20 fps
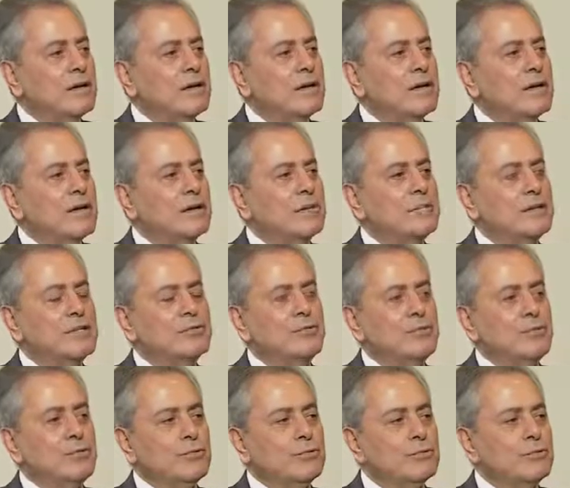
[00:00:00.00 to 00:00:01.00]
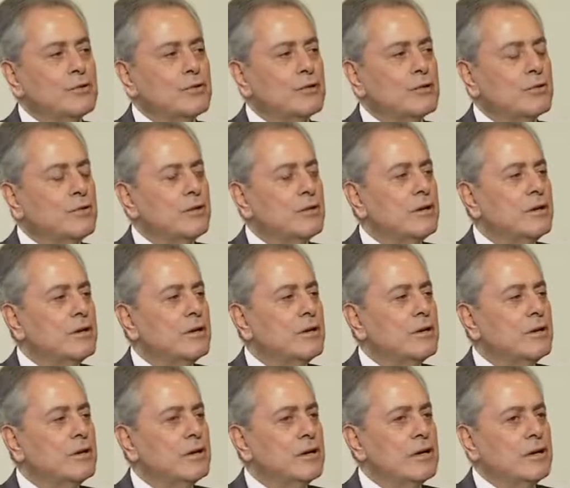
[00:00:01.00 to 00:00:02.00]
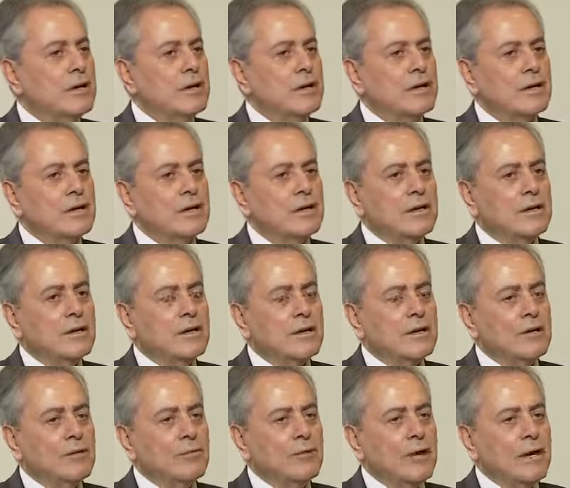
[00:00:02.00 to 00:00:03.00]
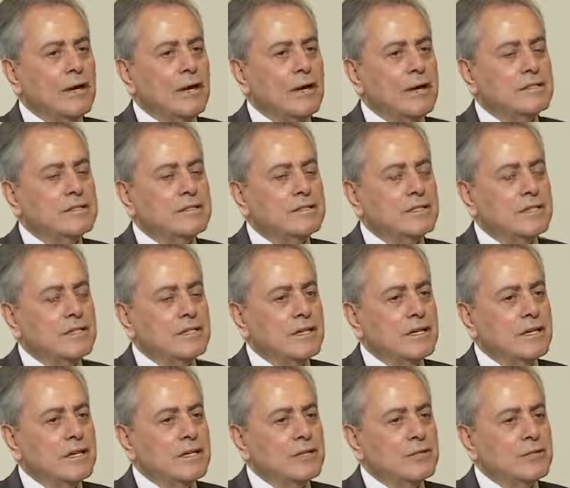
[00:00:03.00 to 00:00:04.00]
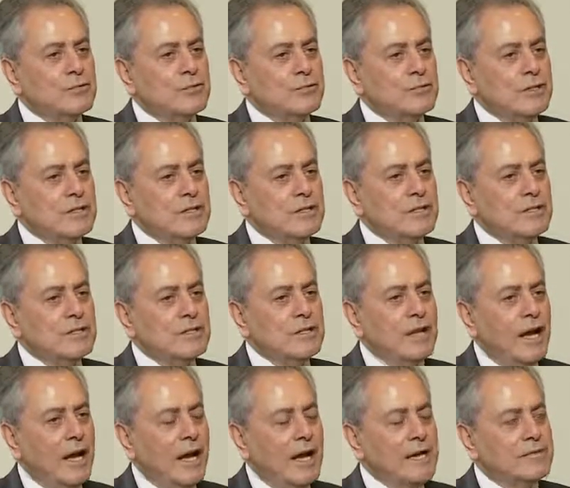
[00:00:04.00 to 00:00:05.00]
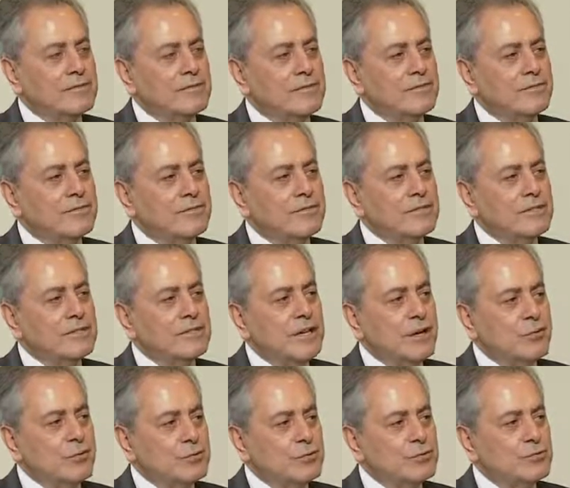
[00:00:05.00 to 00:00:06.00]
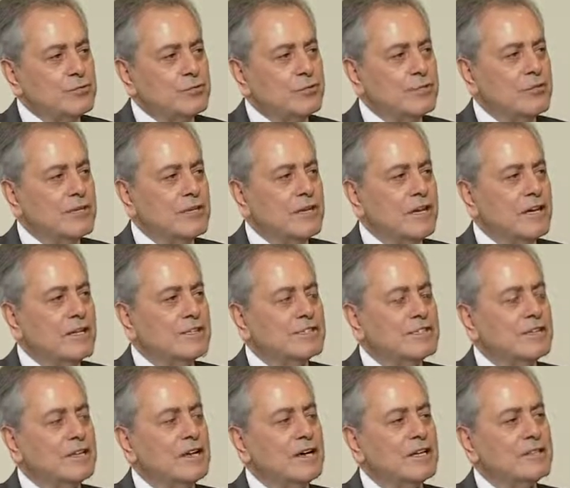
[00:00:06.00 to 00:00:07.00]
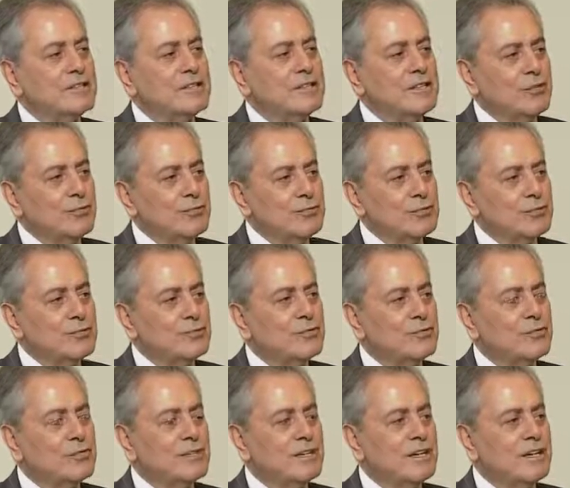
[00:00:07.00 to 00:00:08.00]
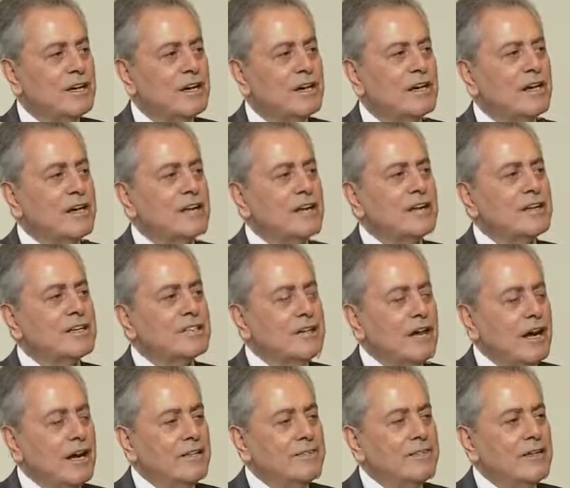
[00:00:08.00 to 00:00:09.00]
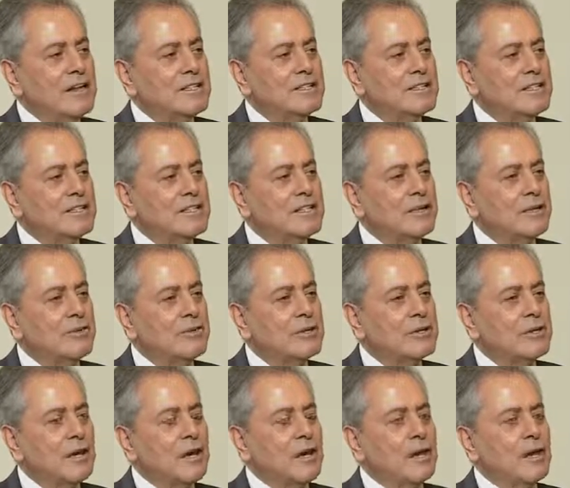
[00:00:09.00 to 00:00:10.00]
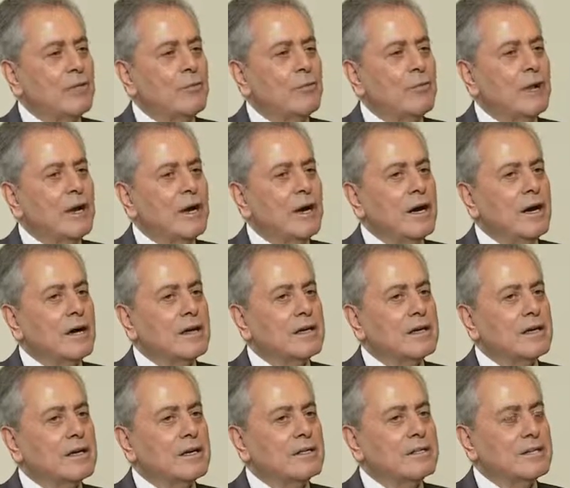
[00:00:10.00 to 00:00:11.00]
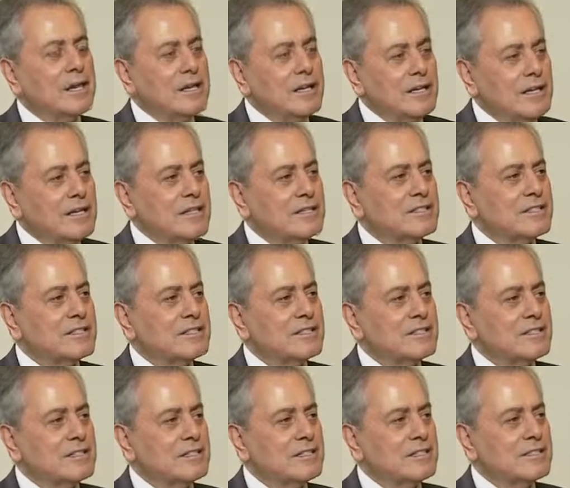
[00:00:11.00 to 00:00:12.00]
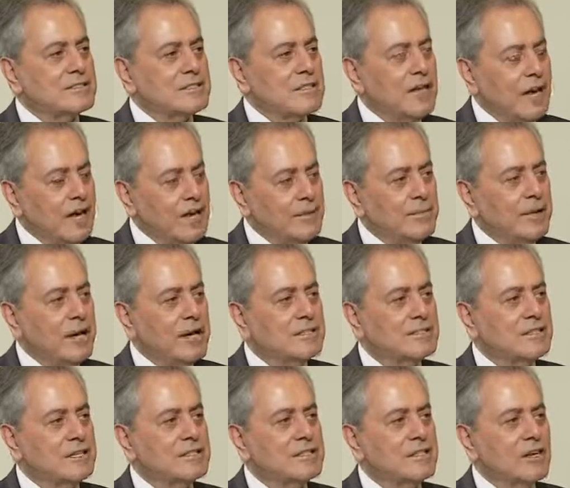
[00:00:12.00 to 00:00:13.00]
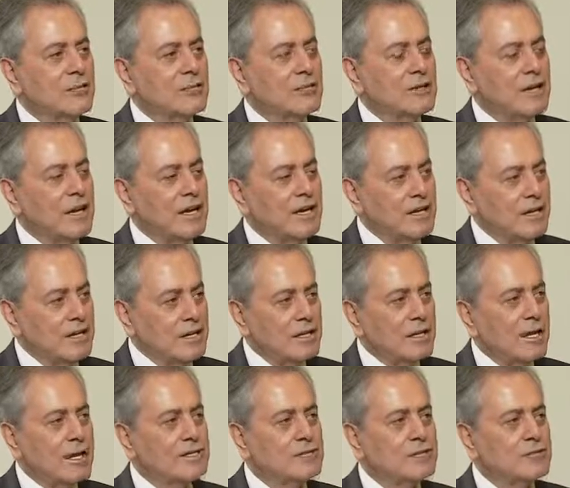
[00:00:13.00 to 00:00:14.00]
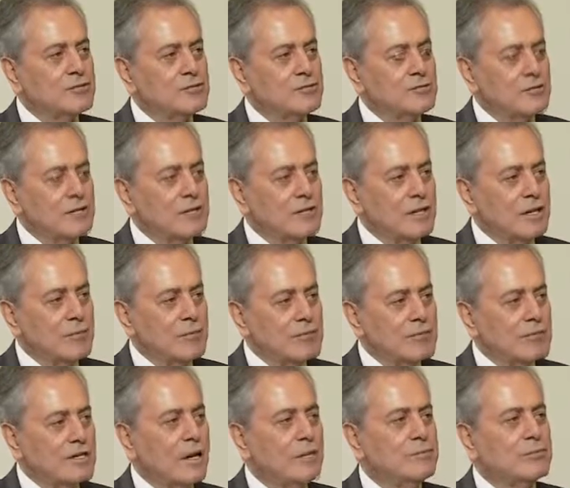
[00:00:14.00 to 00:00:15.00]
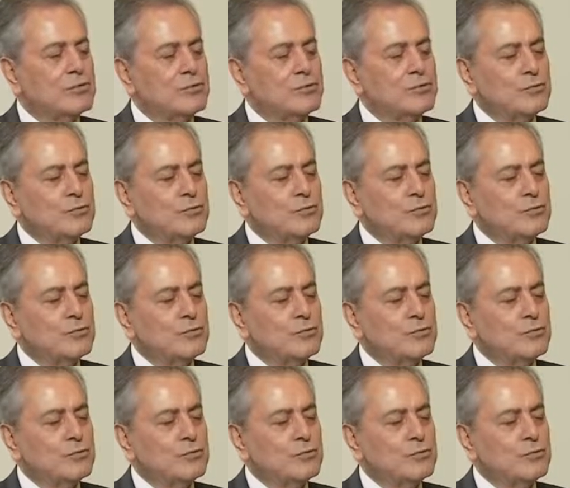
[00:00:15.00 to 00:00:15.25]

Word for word: آه، مدعوم من كل القوى التي تريد حذف دور سوريا اسقاط دور سوريا اضعاف هذا الدور وتيئيس صاحب هذا الدور اي القياده السوريه والشعب